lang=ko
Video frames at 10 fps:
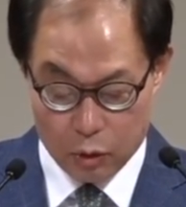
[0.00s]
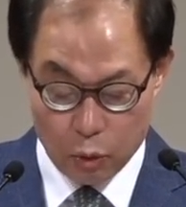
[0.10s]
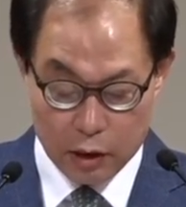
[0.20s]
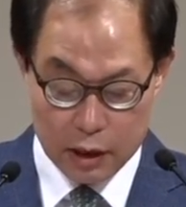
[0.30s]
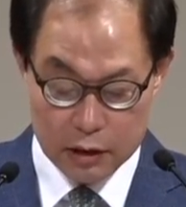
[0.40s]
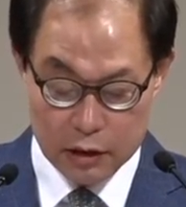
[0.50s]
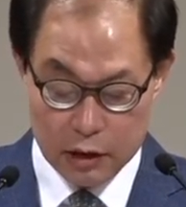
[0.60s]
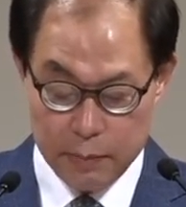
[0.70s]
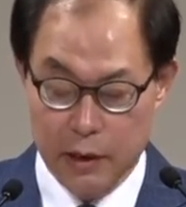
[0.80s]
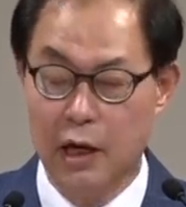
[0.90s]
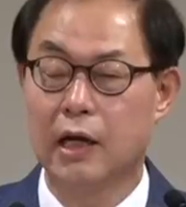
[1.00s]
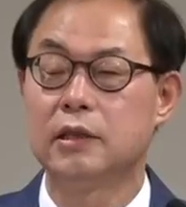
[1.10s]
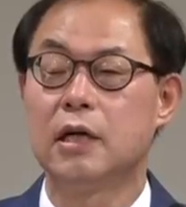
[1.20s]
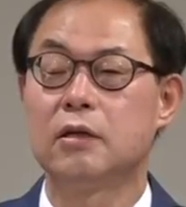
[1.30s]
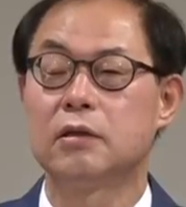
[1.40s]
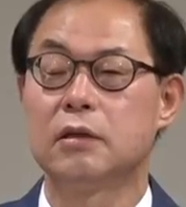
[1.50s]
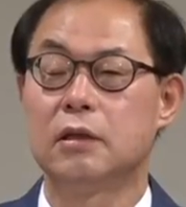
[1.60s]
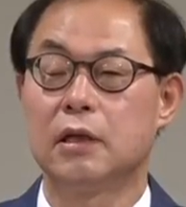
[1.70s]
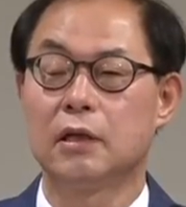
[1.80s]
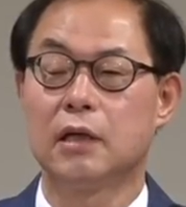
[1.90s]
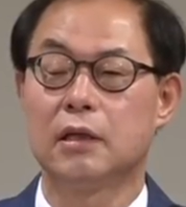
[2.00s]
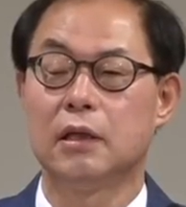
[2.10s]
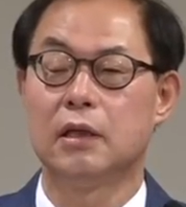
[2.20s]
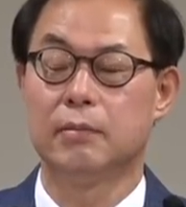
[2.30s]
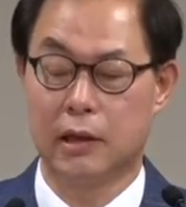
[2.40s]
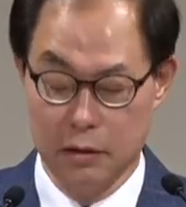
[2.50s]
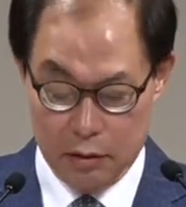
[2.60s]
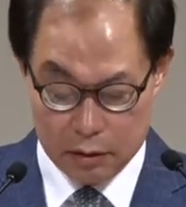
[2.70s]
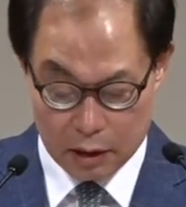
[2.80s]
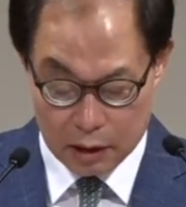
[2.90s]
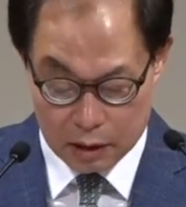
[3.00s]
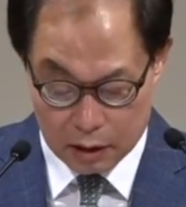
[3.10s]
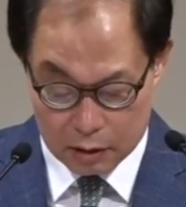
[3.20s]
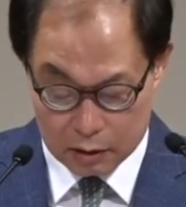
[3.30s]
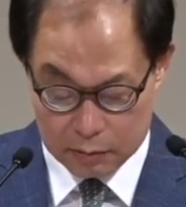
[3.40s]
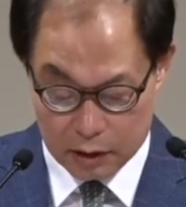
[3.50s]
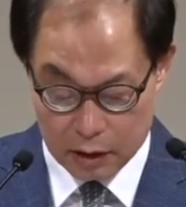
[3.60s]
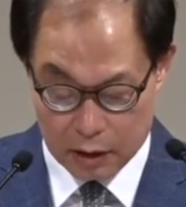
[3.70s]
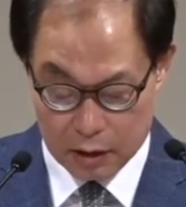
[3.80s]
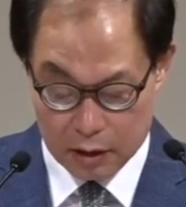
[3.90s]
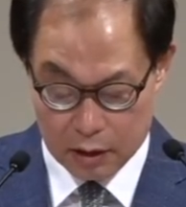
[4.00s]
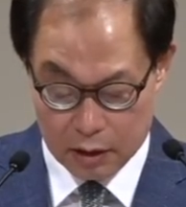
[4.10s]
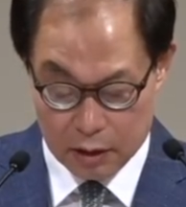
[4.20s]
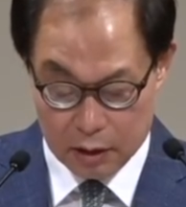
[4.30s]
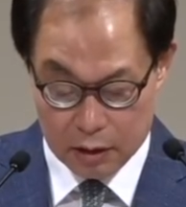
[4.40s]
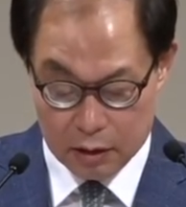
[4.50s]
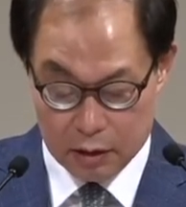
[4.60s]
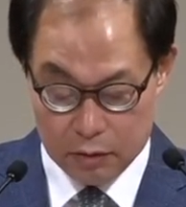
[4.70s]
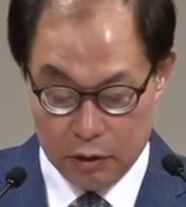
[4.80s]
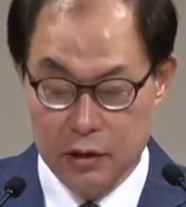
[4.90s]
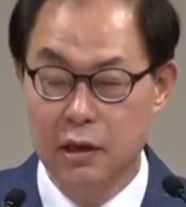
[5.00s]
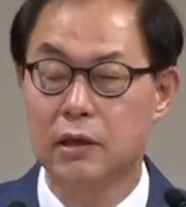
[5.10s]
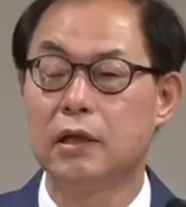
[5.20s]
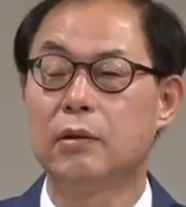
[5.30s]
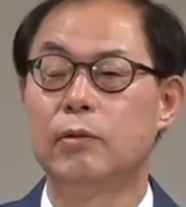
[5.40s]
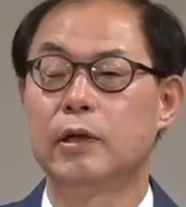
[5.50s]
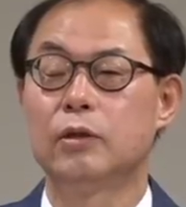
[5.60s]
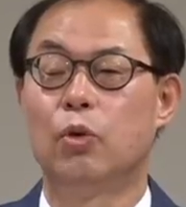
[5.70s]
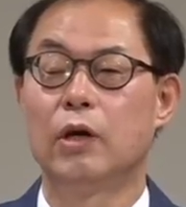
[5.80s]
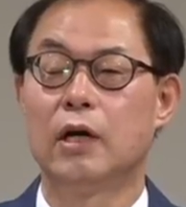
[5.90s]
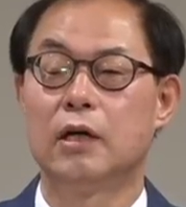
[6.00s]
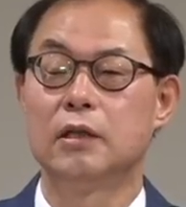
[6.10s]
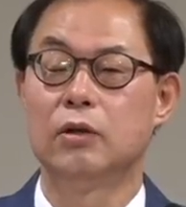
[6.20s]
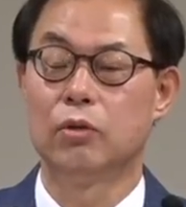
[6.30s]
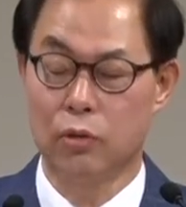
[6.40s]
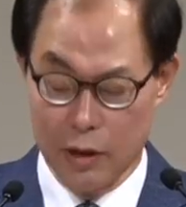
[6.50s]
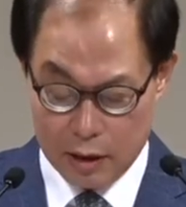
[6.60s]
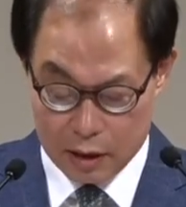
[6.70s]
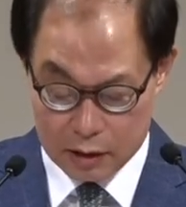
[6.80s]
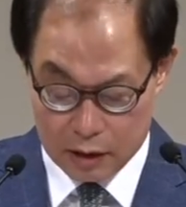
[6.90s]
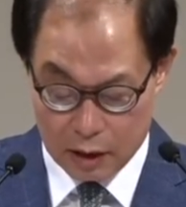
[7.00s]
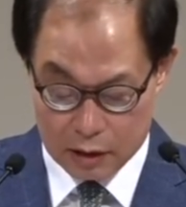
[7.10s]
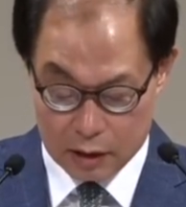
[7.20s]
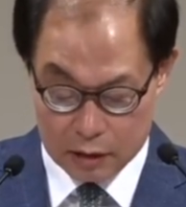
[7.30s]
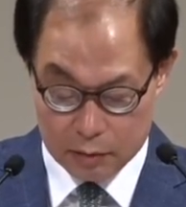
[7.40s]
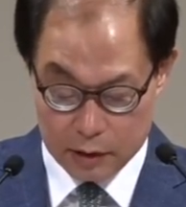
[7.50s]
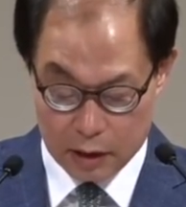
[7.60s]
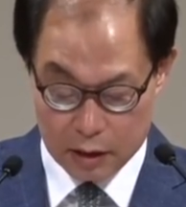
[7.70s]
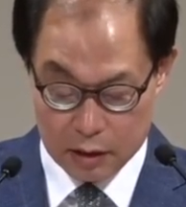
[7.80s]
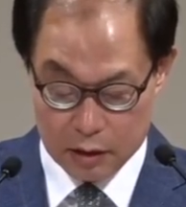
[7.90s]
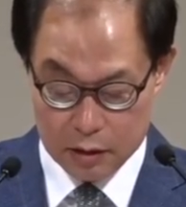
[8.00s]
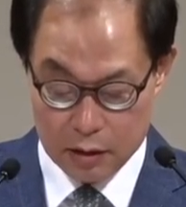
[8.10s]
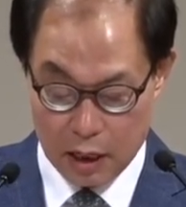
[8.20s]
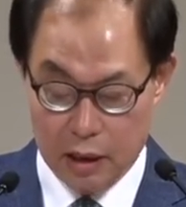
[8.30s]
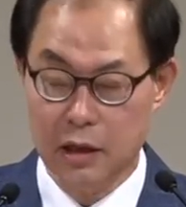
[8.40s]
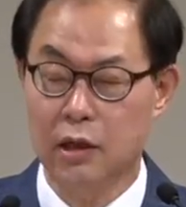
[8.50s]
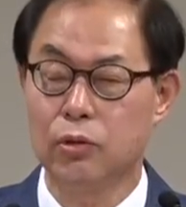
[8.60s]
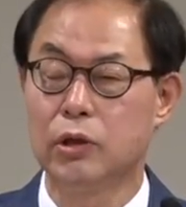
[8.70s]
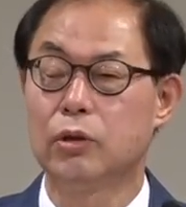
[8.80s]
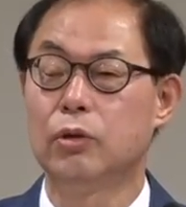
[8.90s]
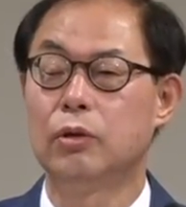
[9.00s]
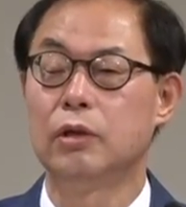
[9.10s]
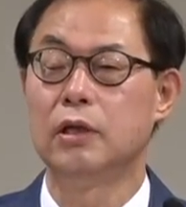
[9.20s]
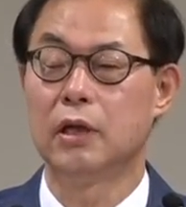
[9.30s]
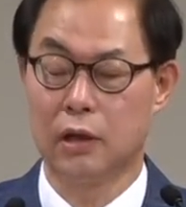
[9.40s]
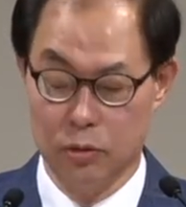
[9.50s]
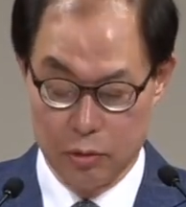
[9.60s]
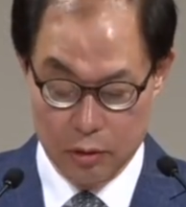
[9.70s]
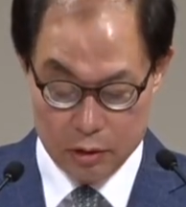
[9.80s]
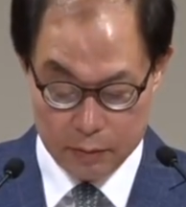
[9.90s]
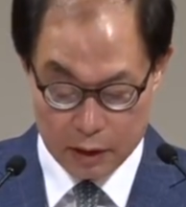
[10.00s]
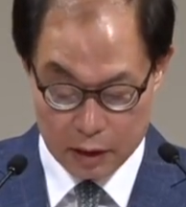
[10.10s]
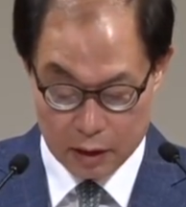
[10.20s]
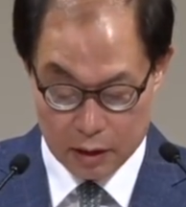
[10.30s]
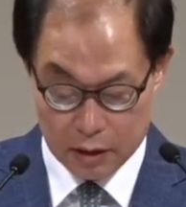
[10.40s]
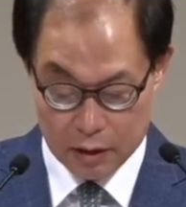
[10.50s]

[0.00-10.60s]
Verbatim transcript: 고난이 실패가 아니라는 것을 깨닫게 만들었다라는 것입니다. 우리 인생 살다 보면은 고난이 오고 환란이 항상 있습니다. 악인에게도 있고 의인에게도 있습니다.